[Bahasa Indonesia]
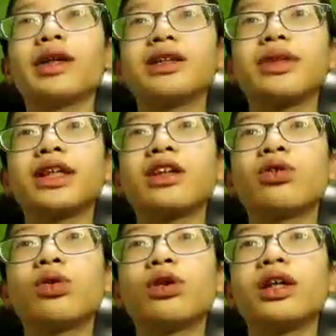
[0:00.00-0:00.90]
berhasil mencetak
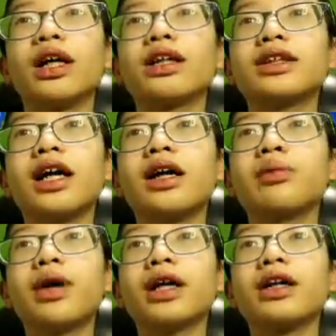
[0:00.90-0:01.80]
satu gol dan kami
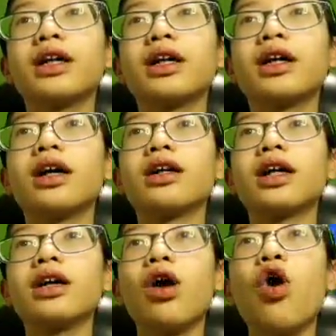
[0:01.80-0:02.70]
serangan balik
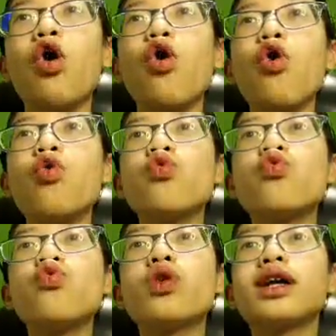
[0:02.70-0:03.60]
dan oh,
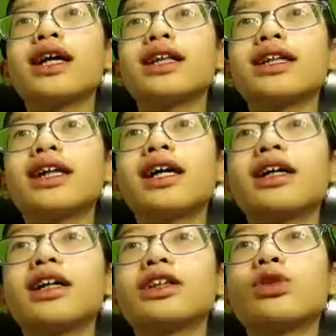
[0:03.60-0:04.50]
oh kena tiang
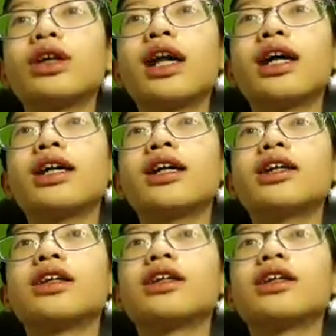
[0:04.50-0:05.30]
shooting lagi